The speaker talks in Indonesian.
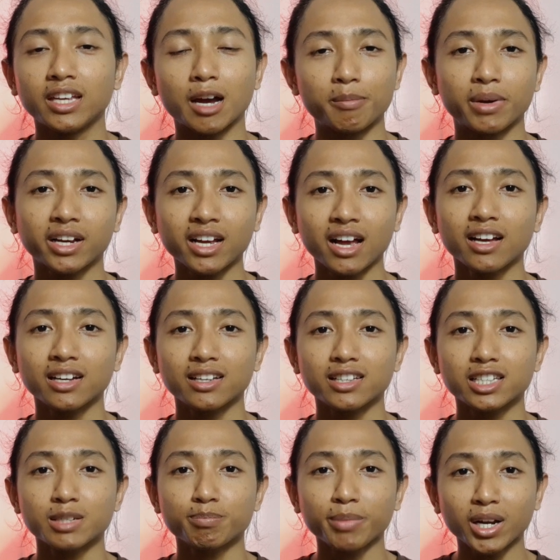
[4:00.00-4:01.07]
ya mereka
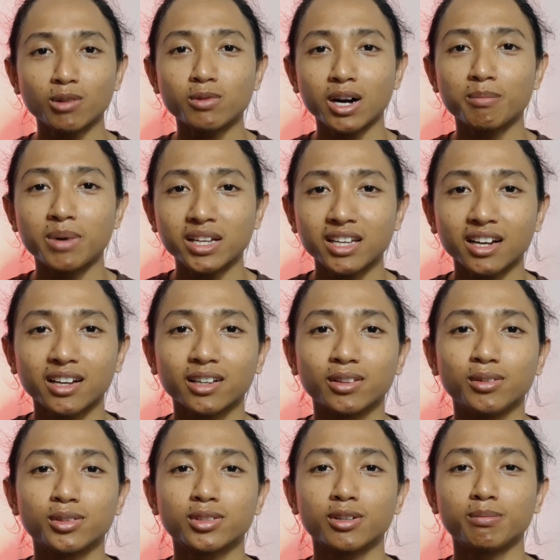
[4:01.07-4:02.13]
spend uang banyak
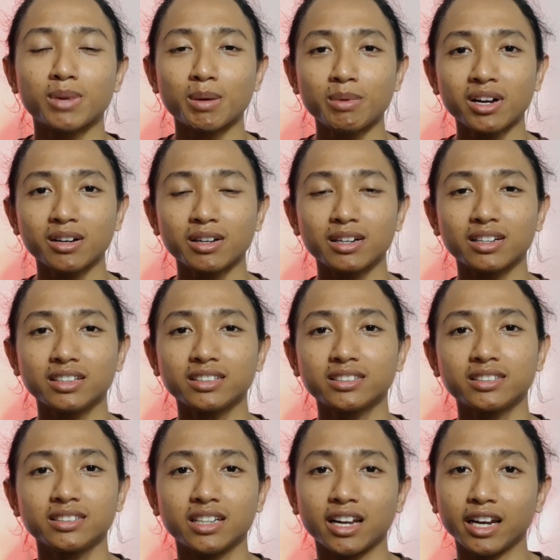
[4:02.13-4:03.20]
gitu seumpama
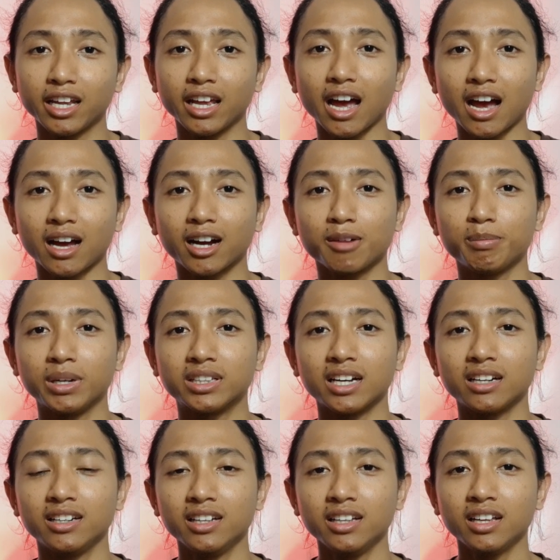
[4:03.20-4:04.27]
dari A ke B
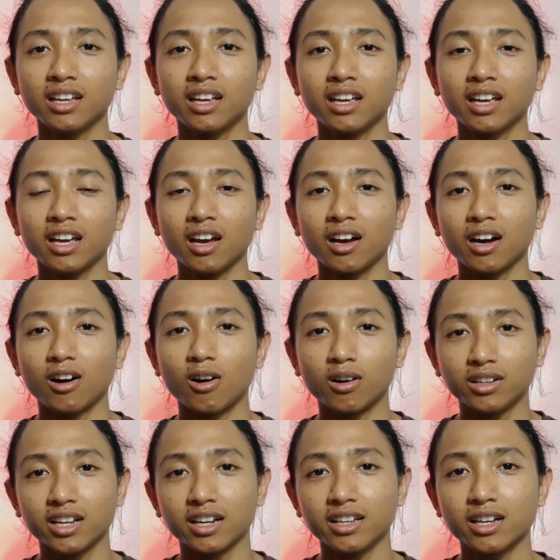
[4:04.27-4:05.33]
tadi
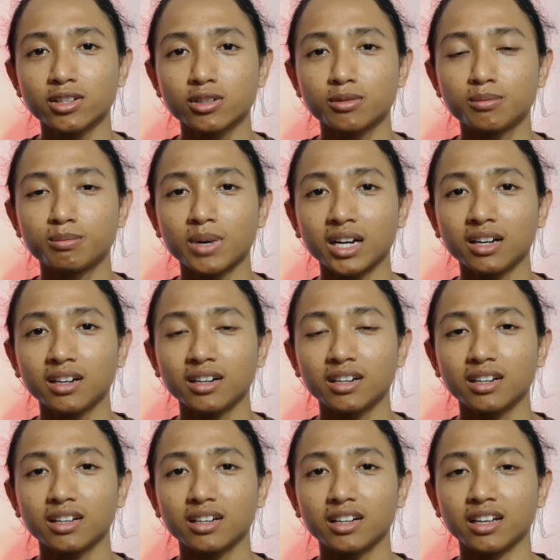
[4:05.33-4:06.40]
ordernya cuman
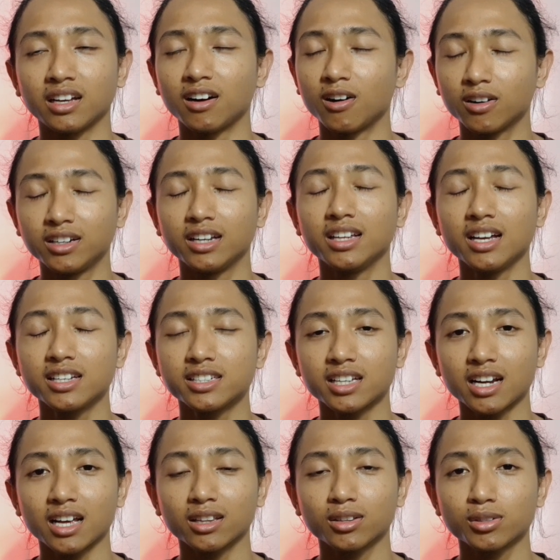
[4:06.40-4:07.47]
eh ordernya
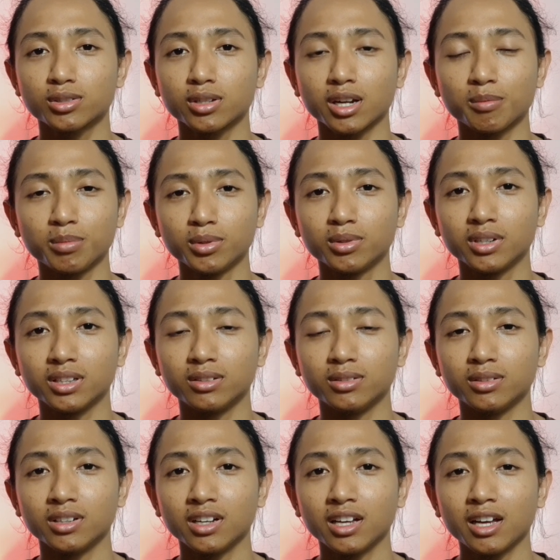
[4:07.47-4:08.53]
100 ribu gitu
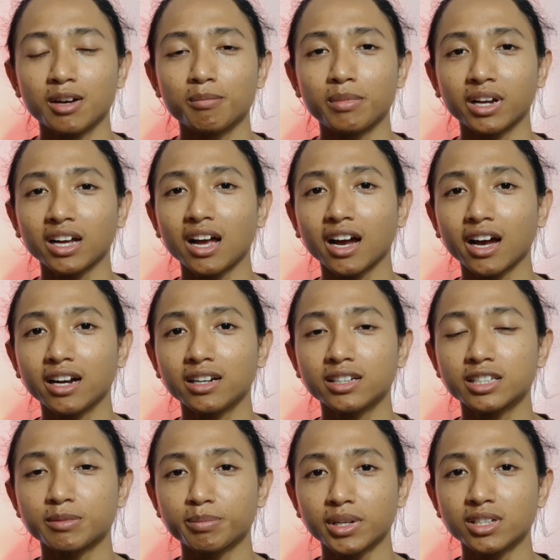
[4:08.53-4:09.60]
mereka akan
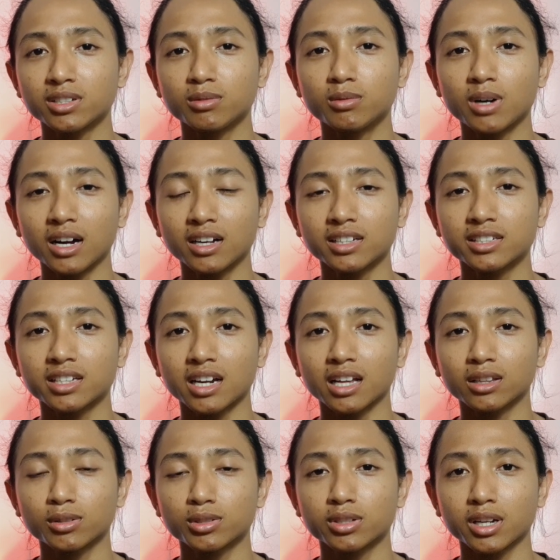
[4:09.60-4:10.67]
spend uang
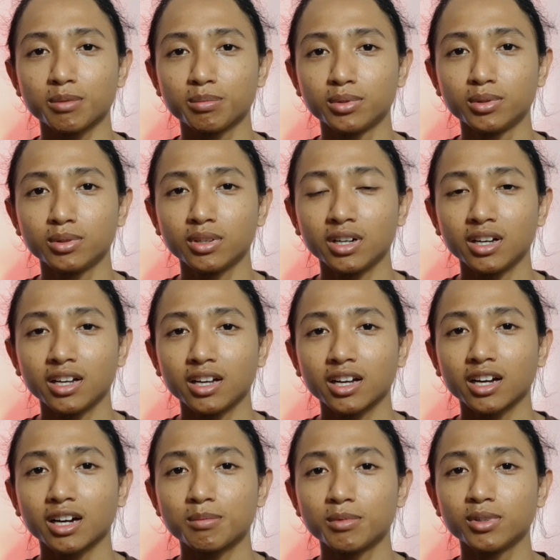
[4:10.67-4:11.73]
100 ribu
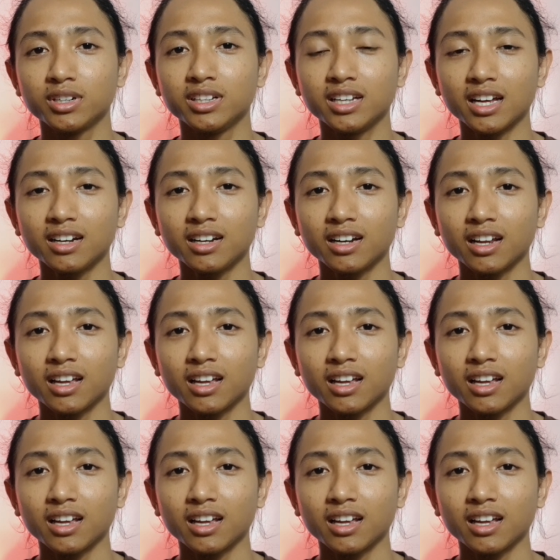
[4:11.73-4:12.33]
kemudian